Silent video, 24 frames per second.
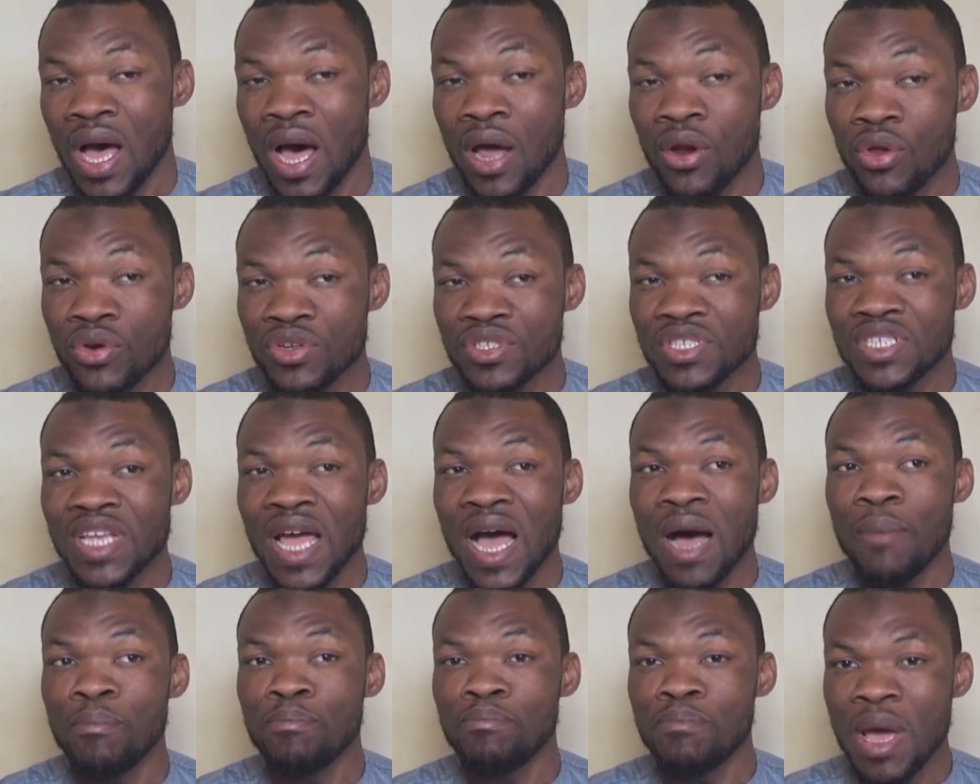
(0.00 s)
Alors c'est
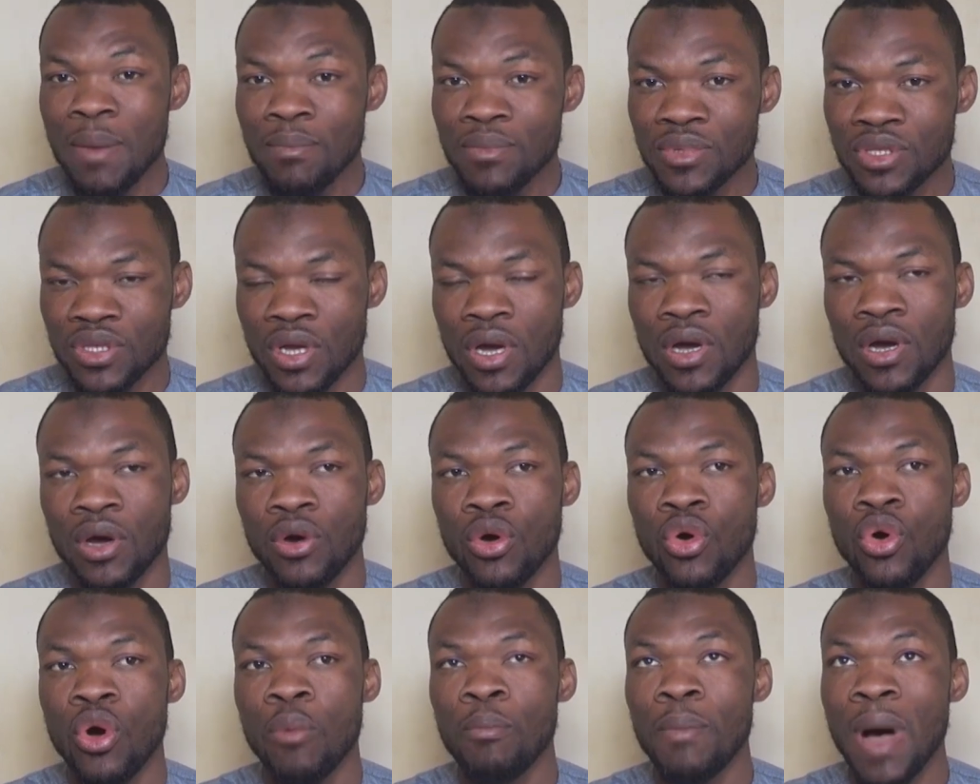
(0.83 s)
en même temps,
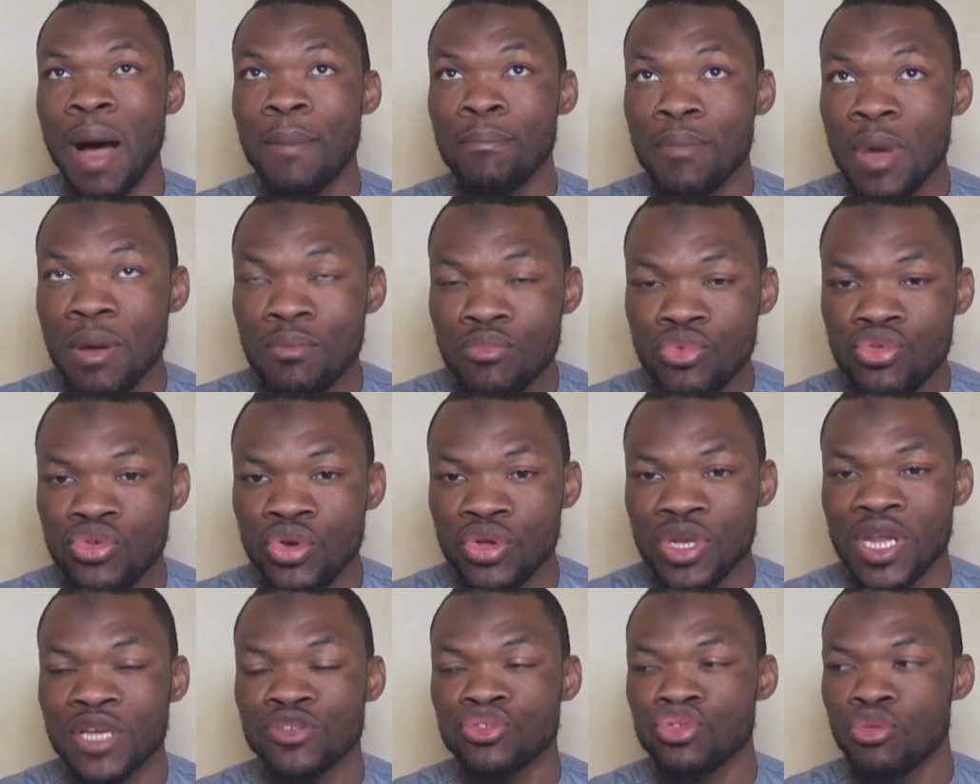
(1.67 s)
en même
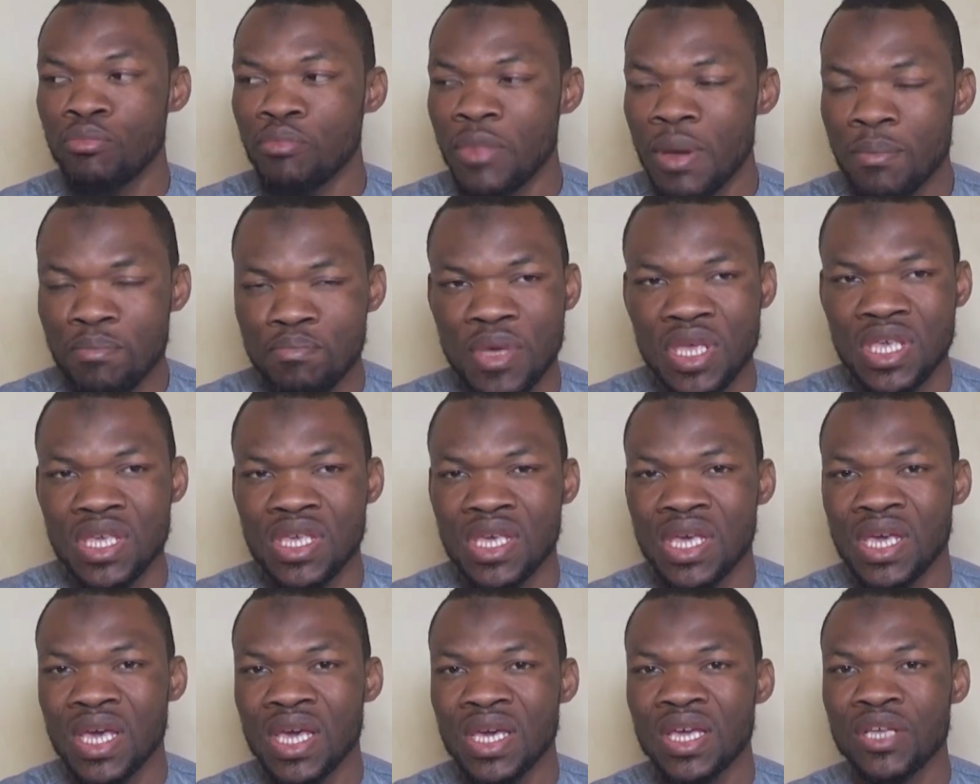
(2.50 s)
lieu, dans ce même pays,